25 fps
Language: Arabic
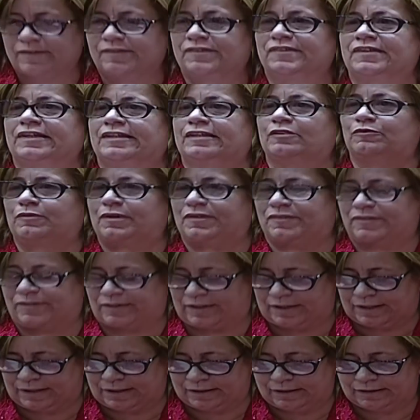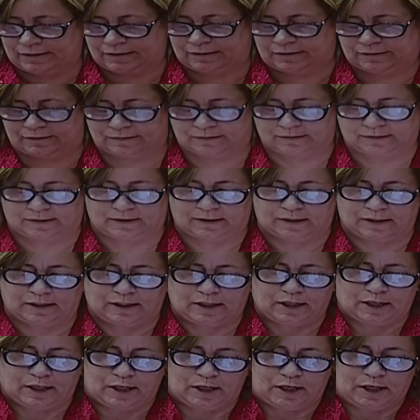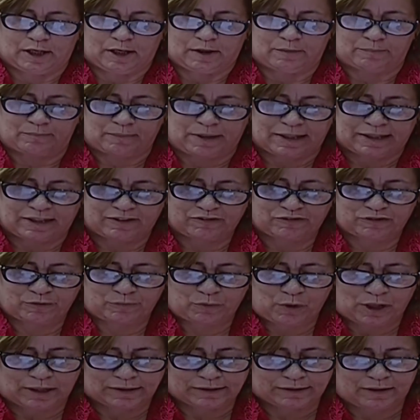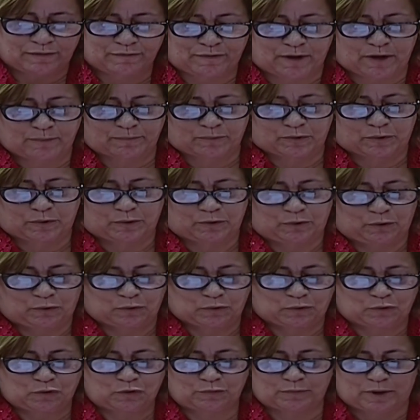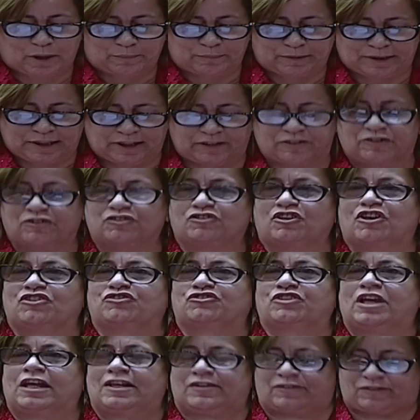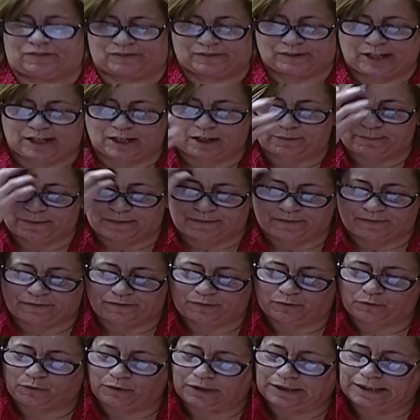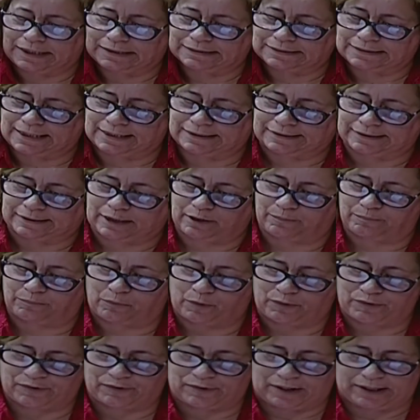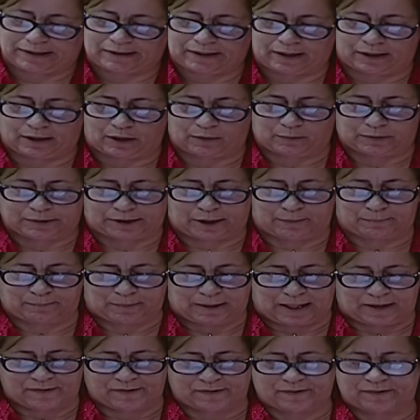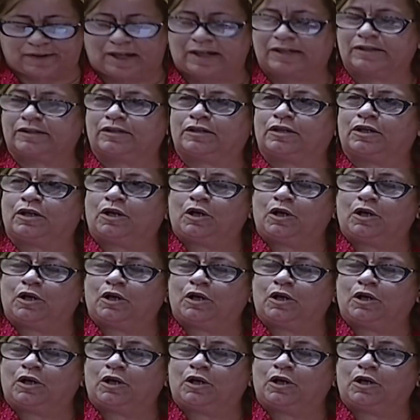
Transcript: السيد الوزير ما يجب أن تفهمه الحكومة من احتجاجات طلبة كلية الطب والصيدلة وطب الأسنان